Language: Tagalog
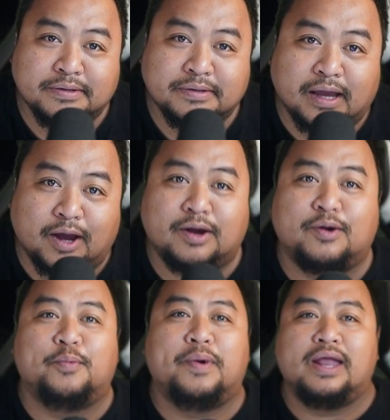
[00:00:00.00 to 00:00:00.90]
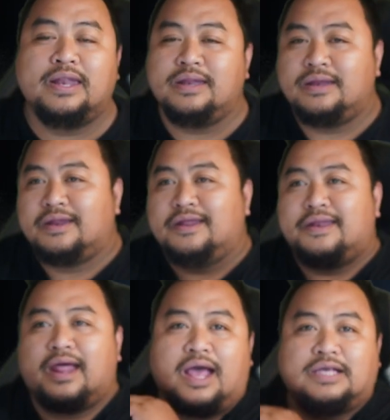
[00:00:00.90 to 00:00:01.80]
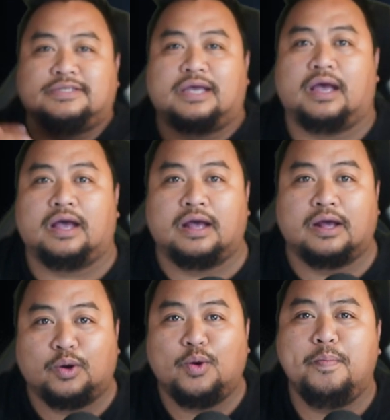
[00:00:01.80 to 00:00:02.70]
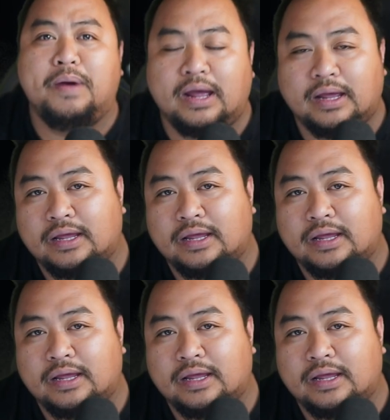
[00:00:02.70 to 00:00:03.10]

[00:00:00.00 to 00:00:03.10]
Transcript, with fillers: Ang uban naa sa Roma.